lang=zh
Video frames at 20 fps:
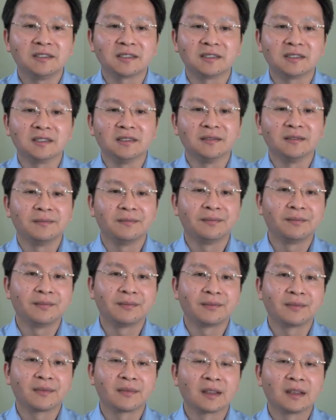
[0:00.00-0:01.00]
死。
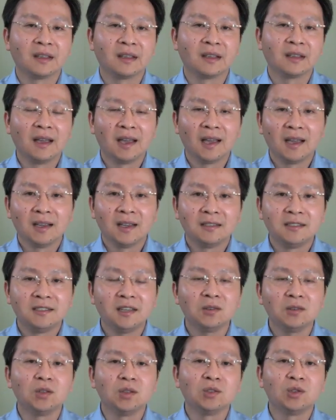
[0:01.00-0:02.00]

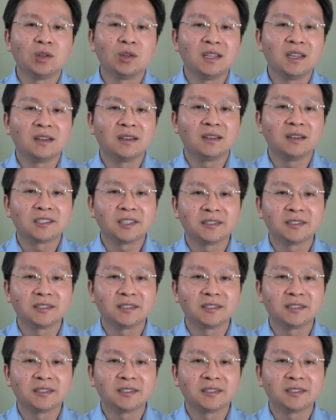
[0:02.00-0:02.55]
结果确定了，